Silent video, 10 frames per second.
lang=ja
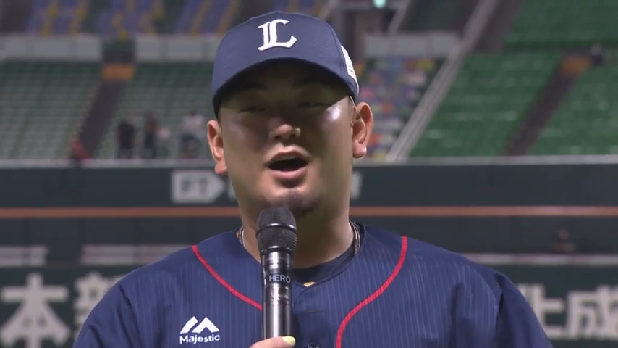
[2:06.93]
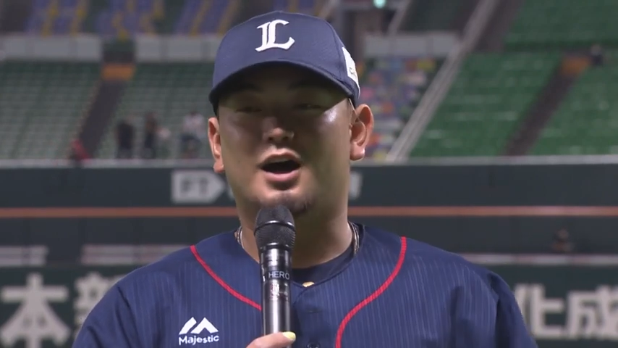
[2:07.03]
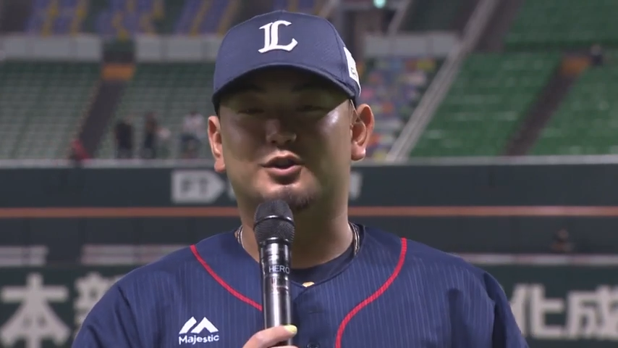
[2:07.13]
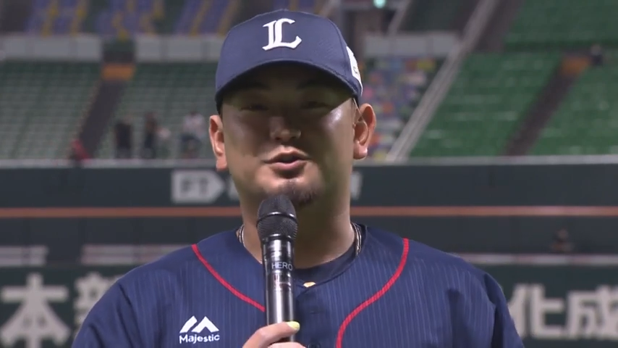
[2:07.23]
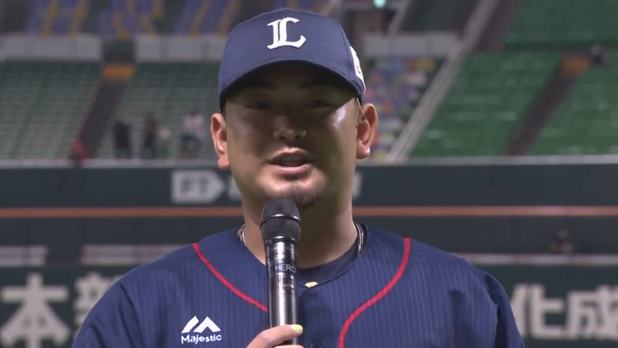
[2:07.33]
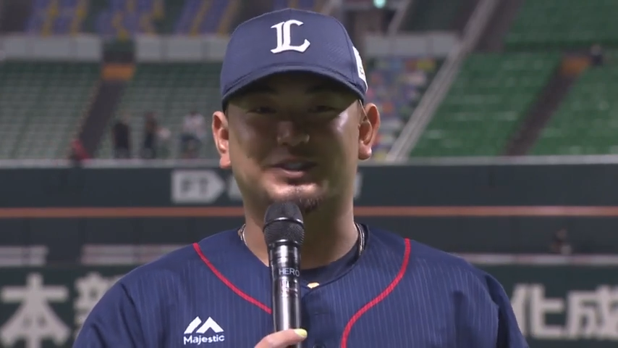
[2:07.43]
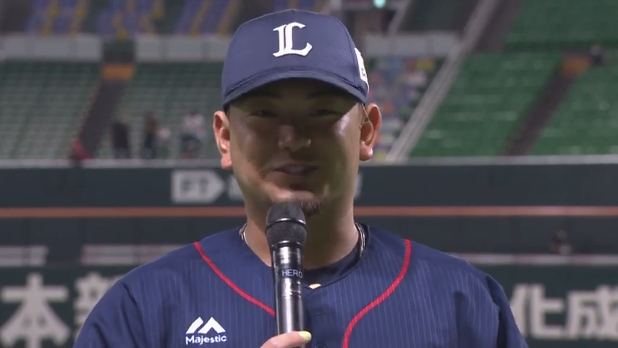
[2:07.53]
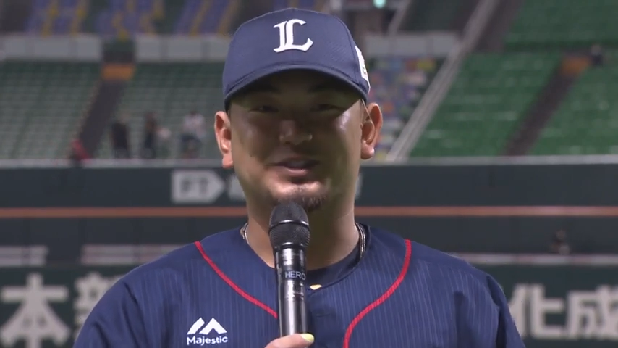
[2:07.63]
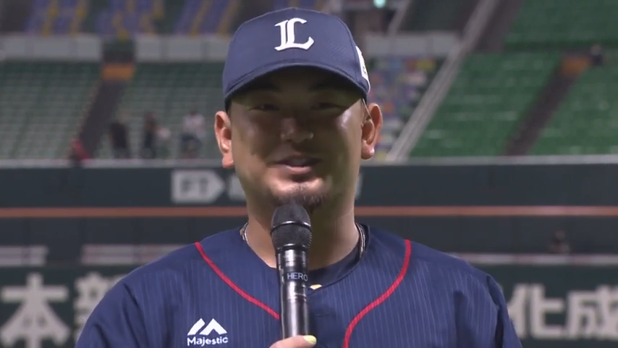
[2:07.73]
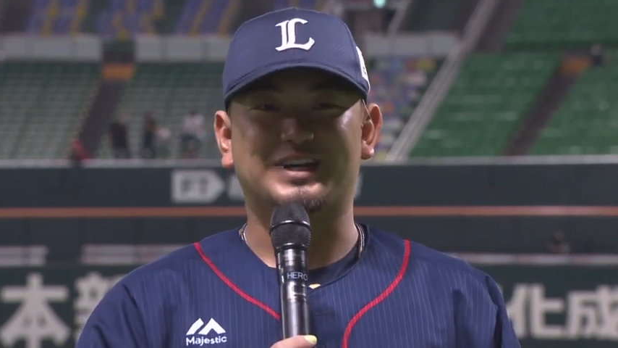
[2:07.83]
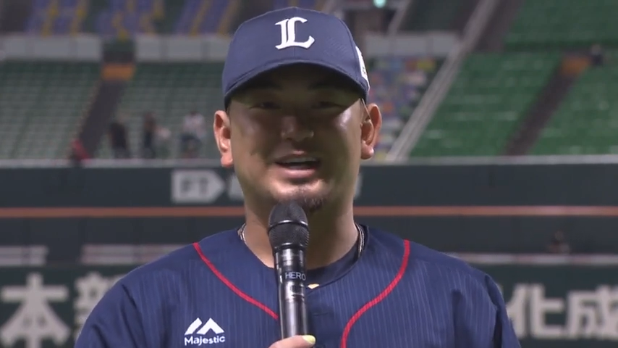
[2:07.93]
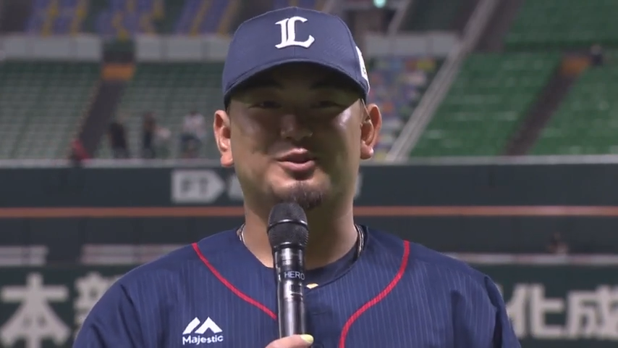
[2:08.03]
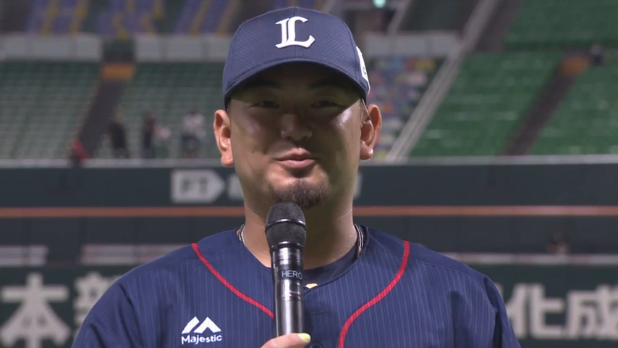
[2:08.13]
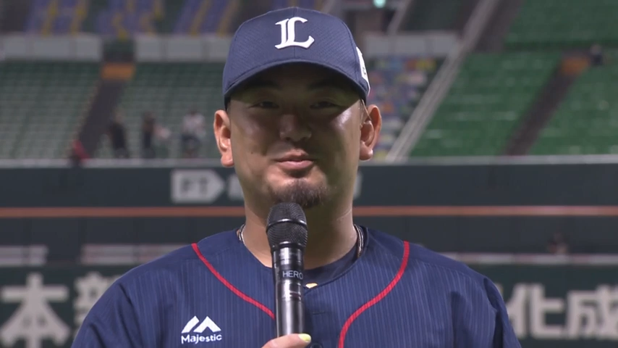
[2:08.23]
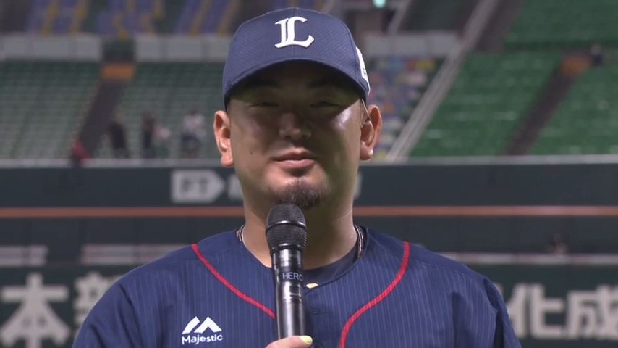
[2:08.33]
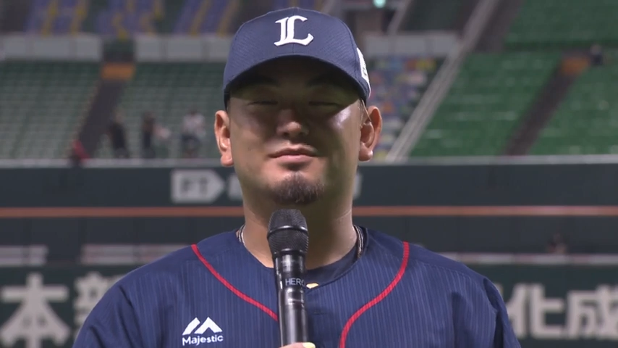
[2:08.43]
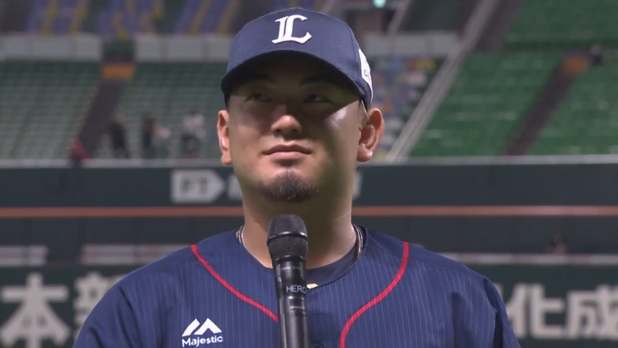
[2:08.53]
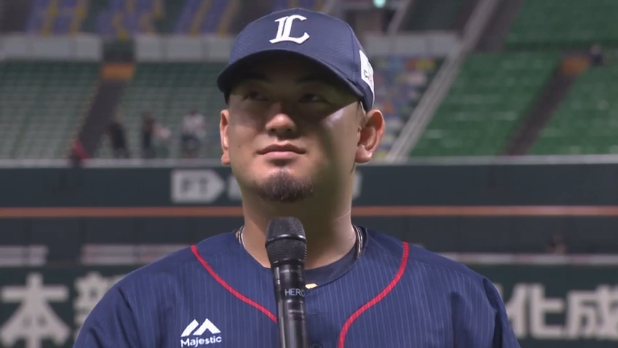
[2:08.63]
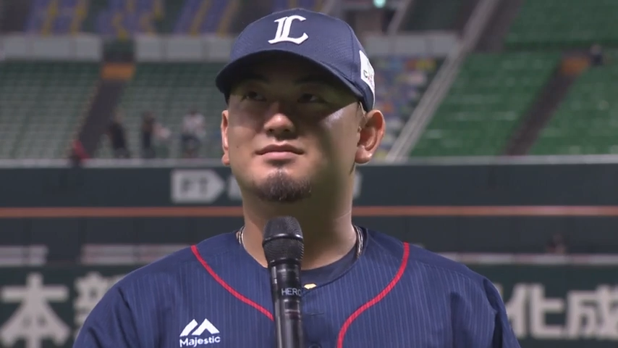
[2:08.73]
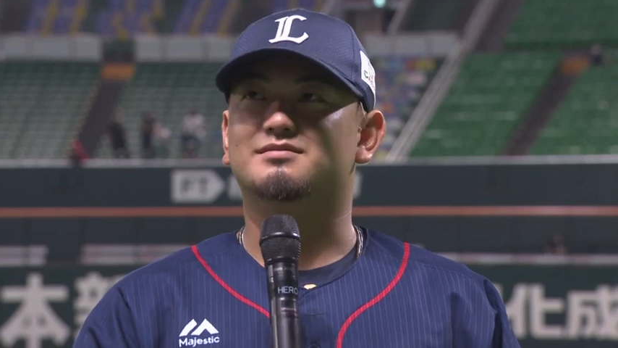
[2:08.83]
あと2つ、あと
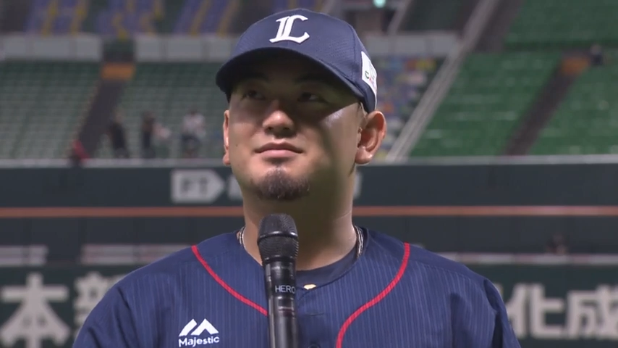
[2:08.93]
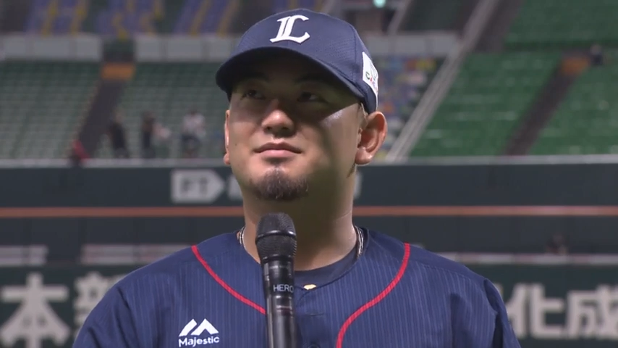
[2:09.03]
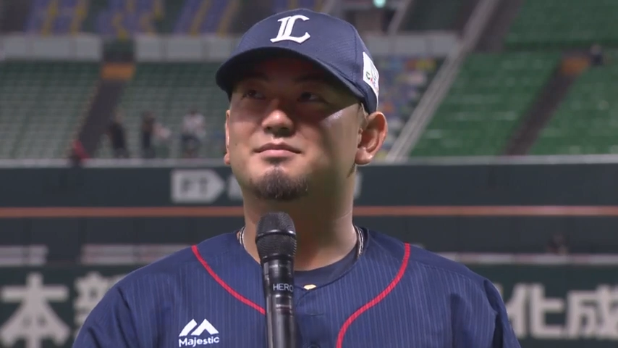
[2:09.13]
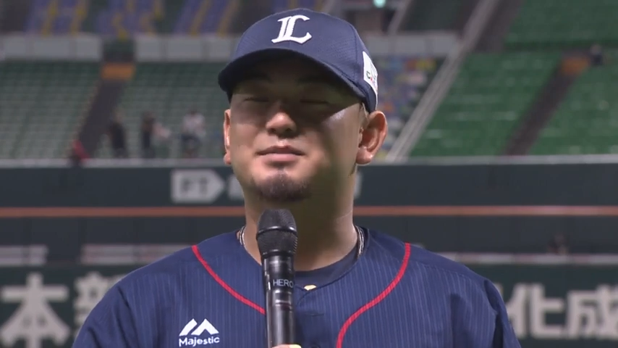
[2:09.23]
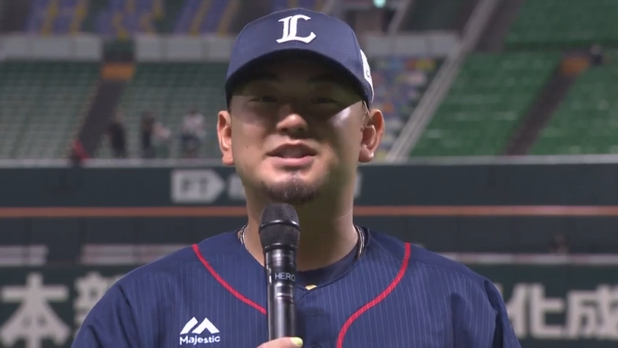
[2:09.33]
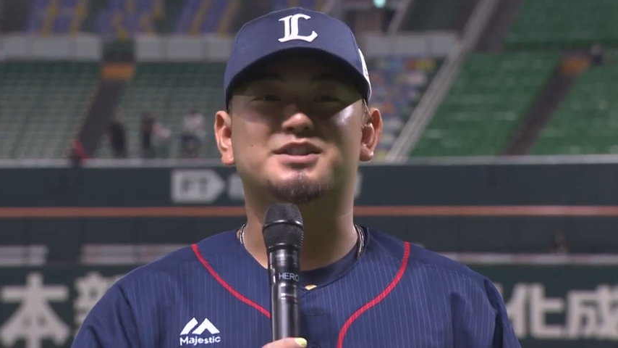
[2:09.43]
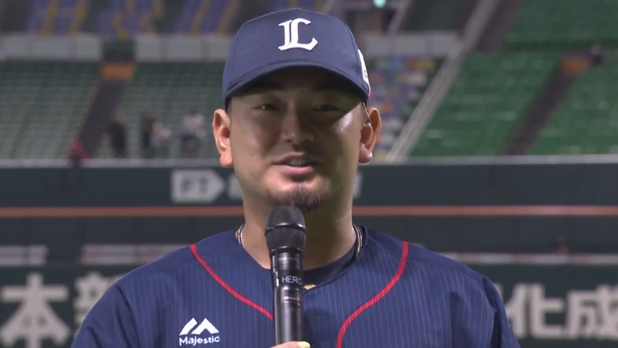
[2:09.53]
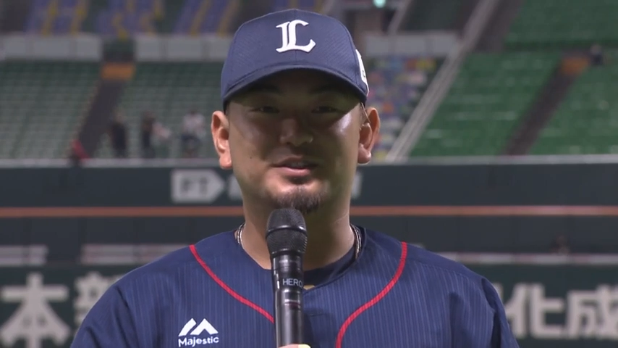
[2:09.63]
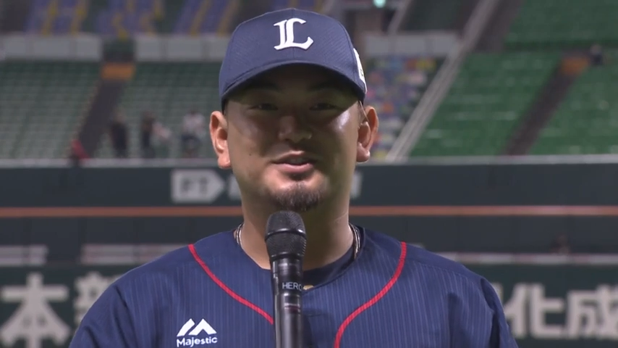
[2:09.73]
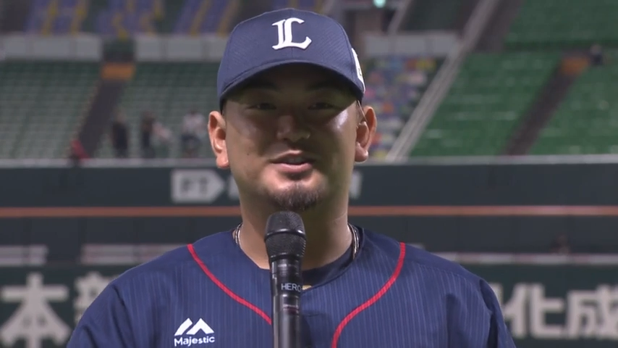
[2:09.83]
3つ、